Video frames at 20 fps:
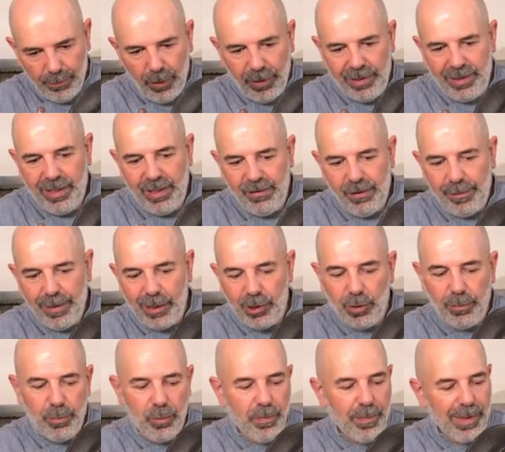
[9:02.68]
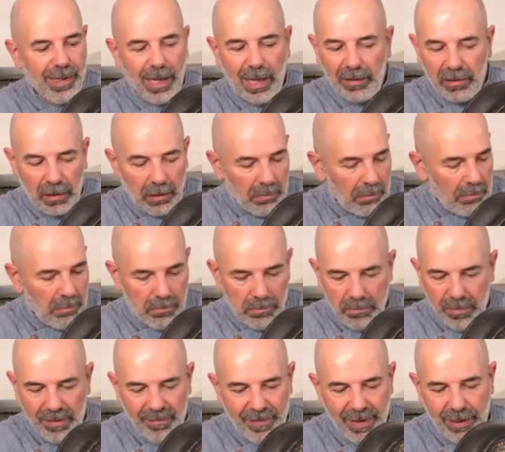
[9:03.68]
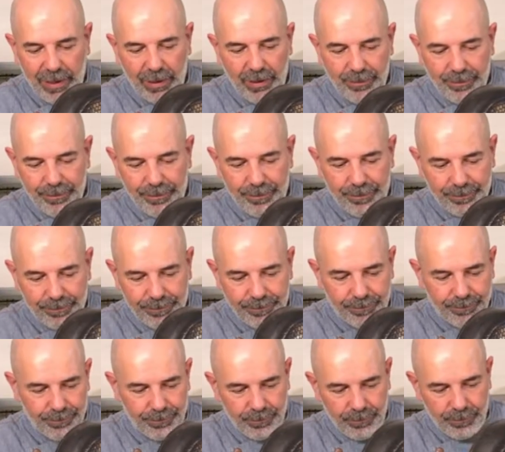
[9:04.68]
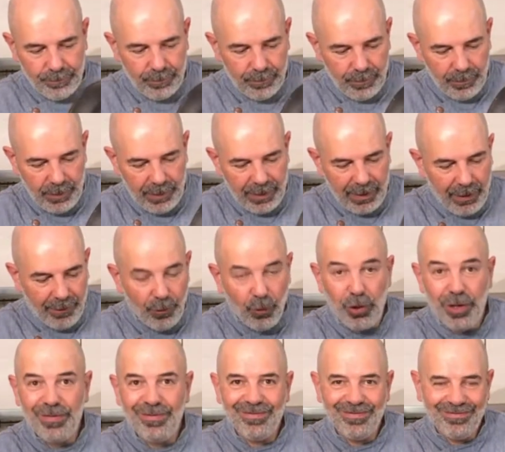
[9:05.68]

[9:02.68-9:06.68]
poi se vi piace più patata ben venga sta a voi